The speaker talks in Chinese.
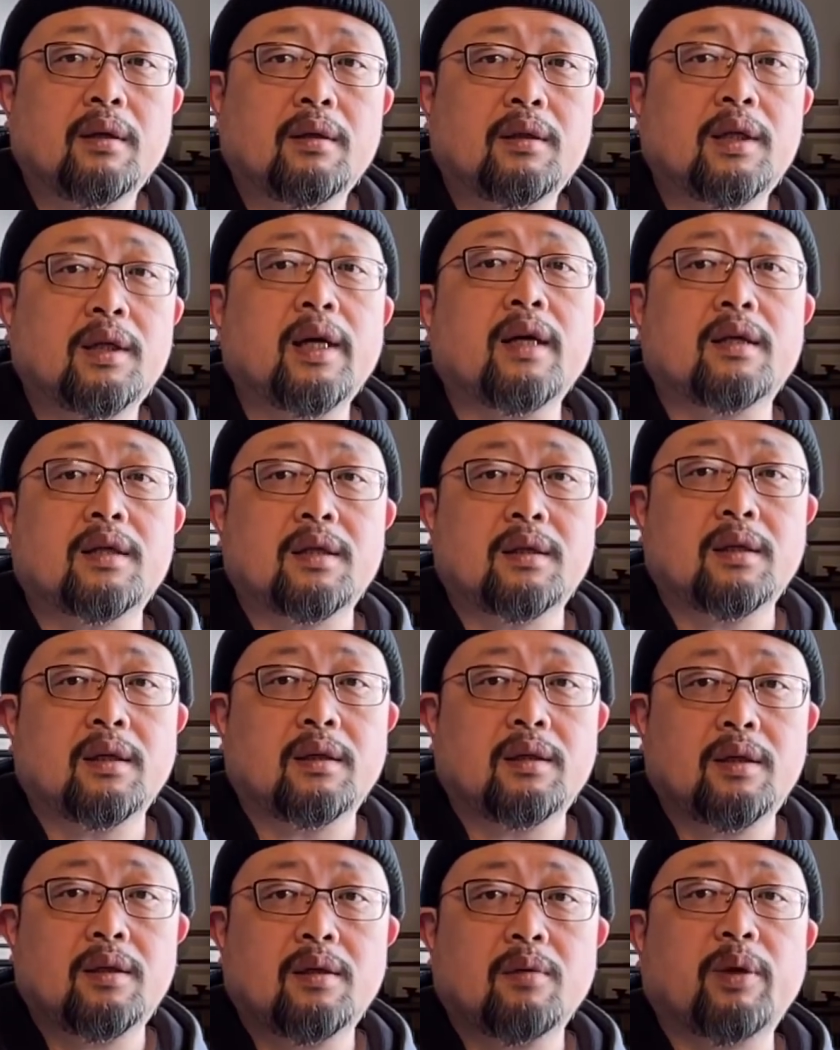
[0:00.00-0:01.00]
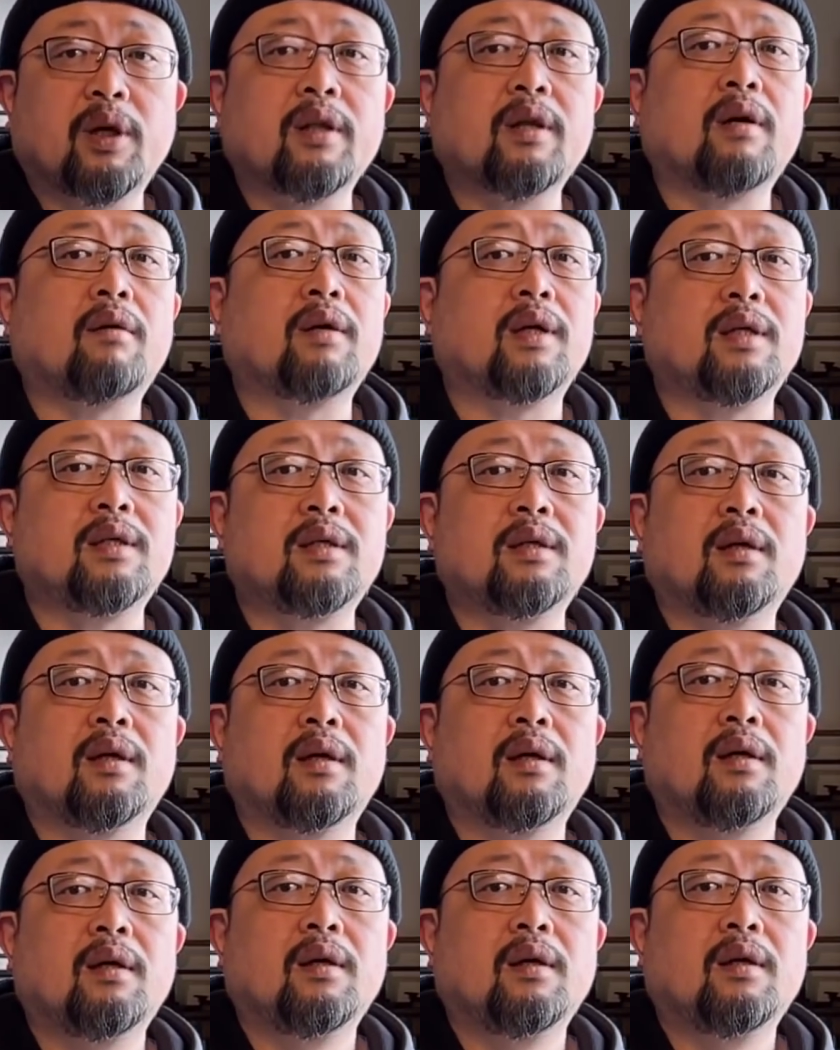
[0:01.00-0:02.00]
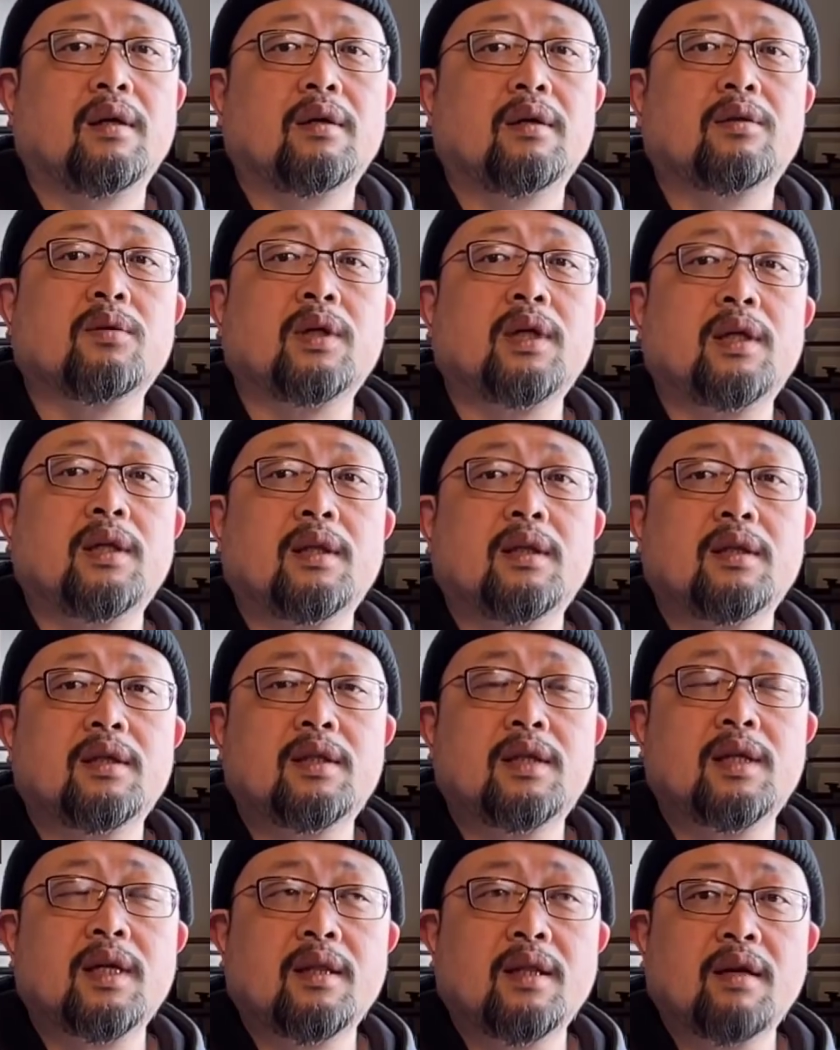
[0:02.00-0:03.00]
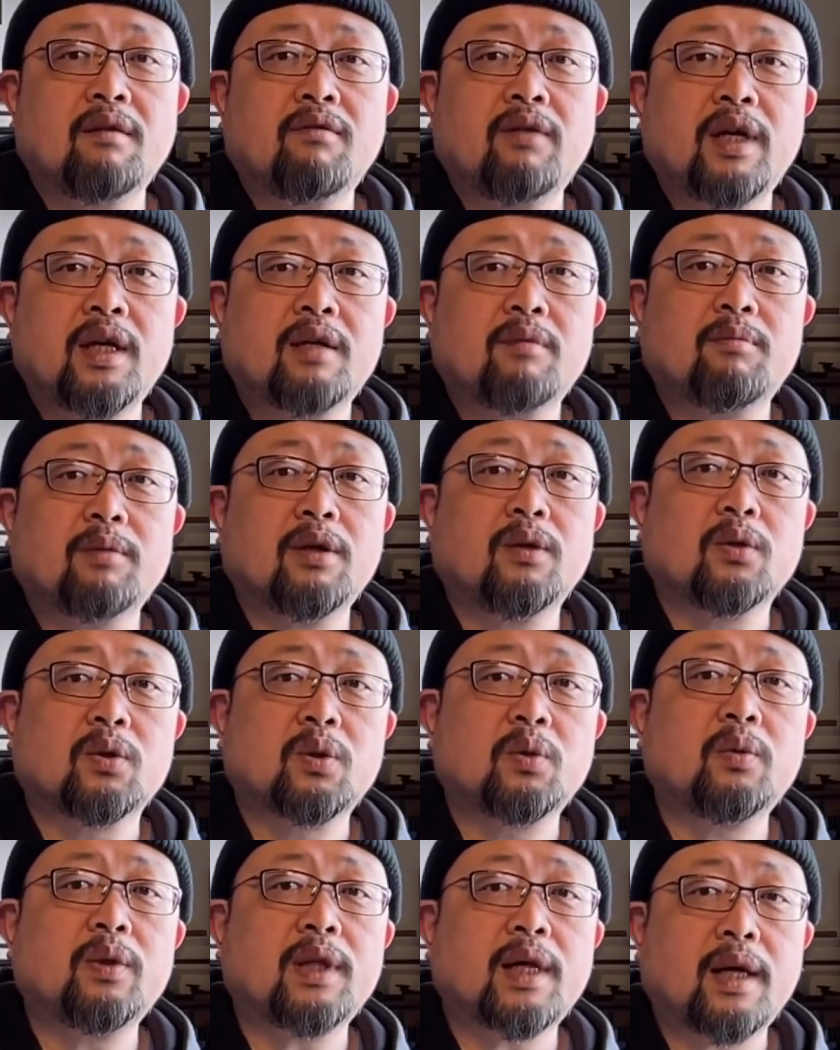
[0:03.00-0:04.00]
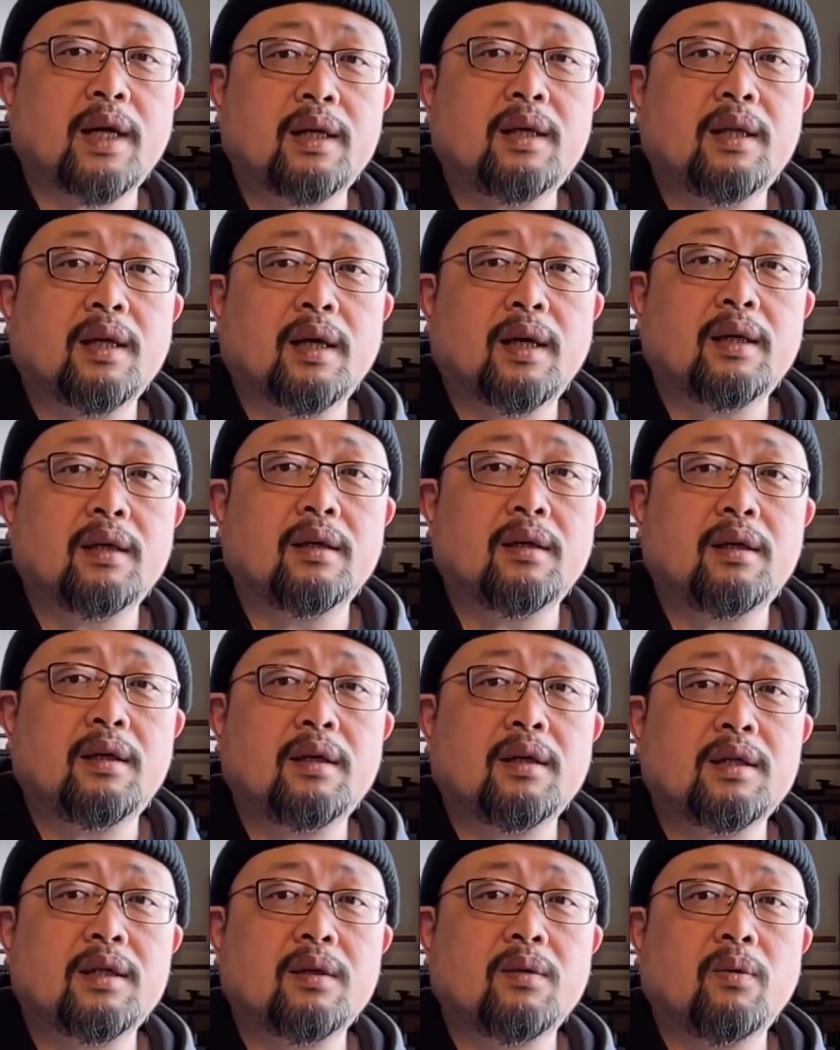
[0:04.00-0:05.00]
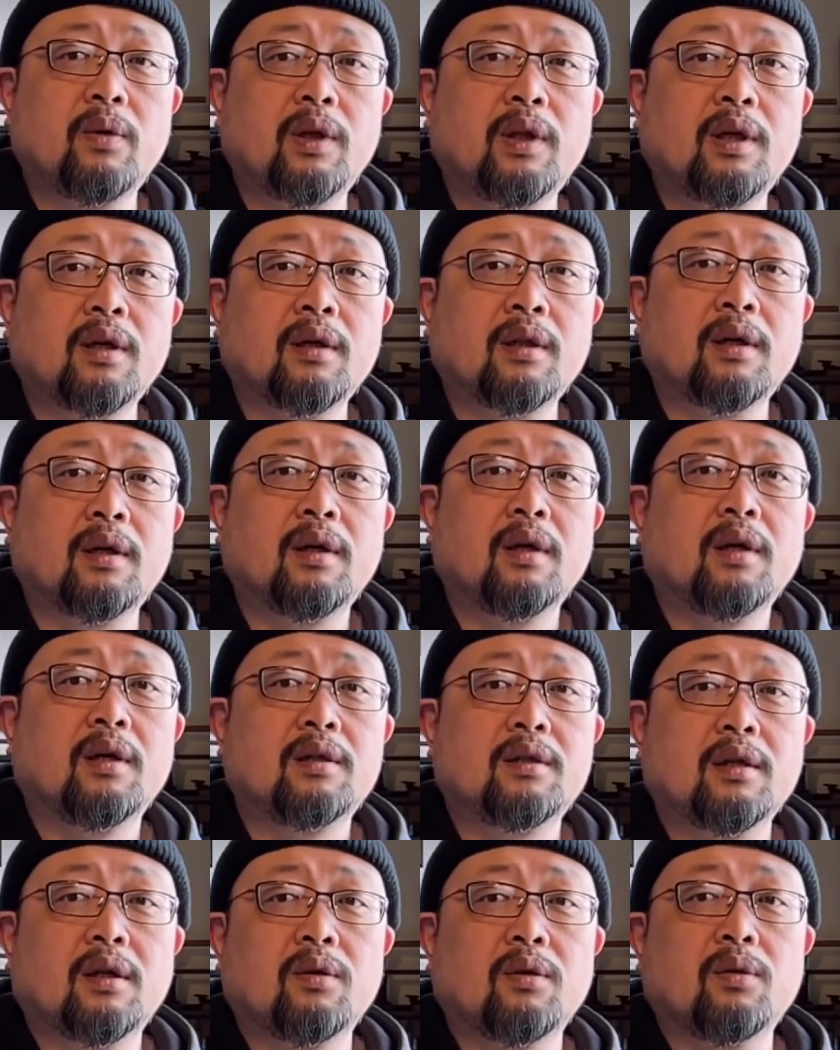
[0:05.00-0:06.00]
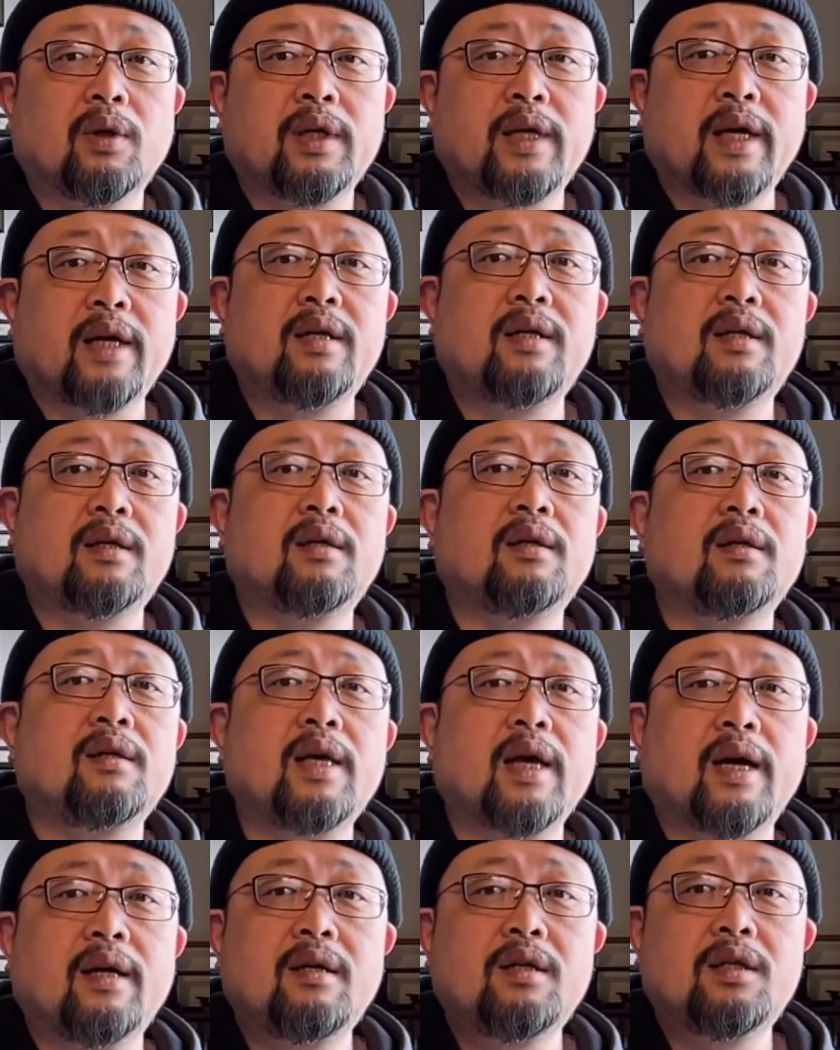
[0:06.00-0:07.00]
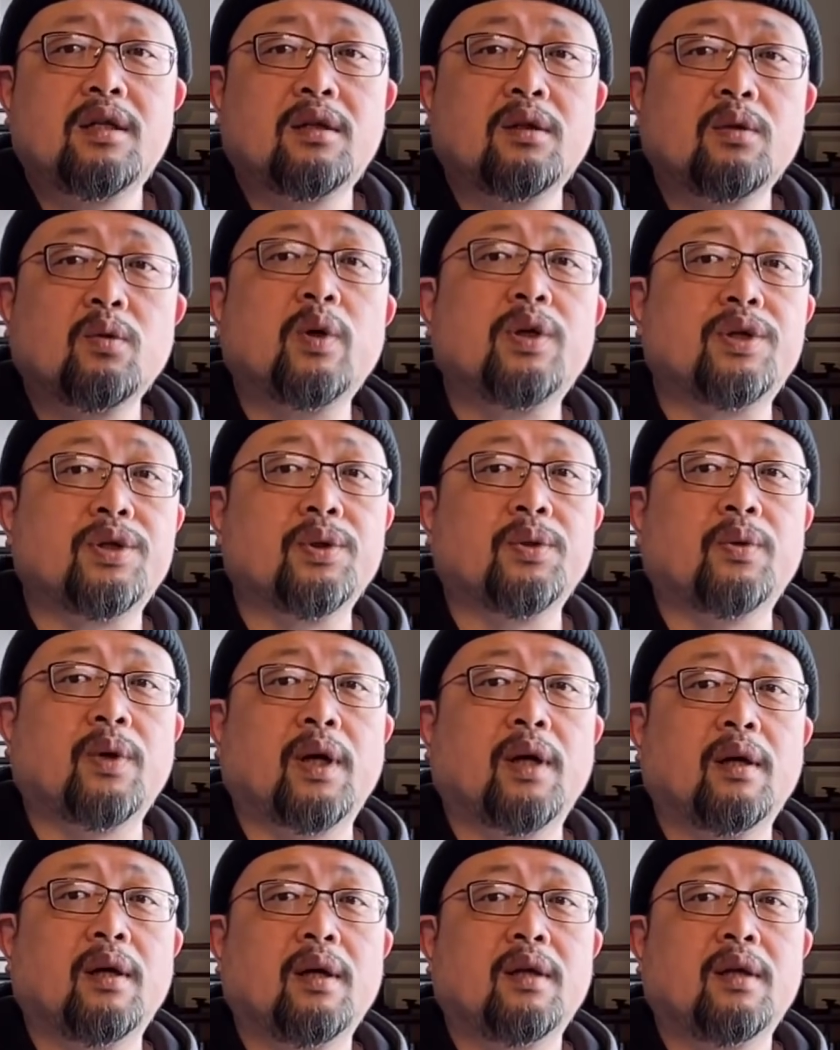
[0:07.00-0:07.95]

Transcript: 这个事情您就甭操这心了。所以现在为什么他又出一台一台一个新规定呢？叫做延迟延迟退休啊！